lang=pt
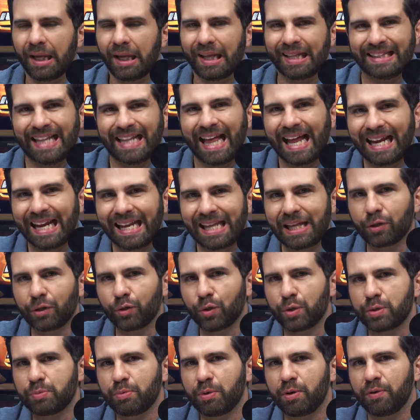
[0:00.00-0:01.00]
Na linha
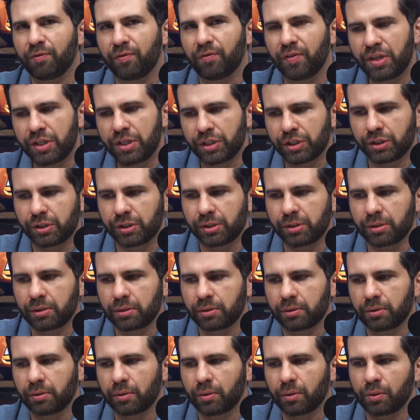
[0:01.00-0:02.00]
2020,
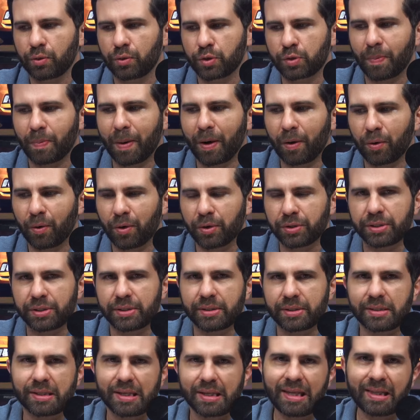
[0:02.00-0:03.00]
os
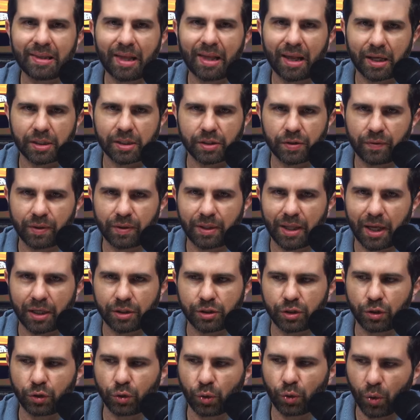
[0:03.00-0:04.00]
pacotes
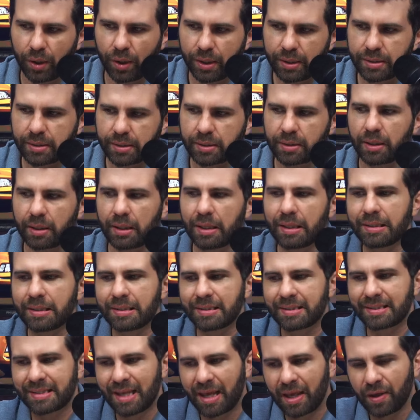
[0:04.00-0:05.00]
Interatividade 2 e
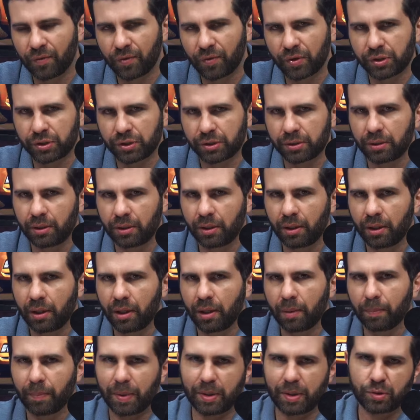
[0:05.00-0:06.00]
Safety
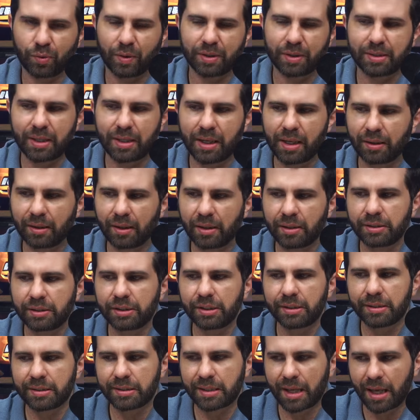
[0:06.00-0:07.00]
passou a ser item de
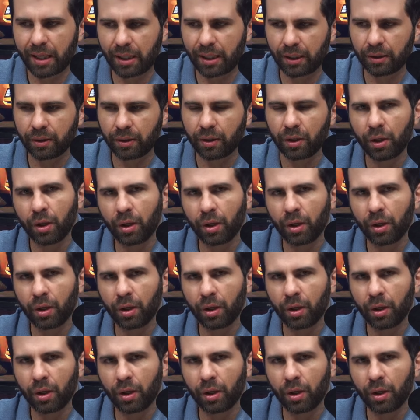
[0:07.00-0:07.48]
série.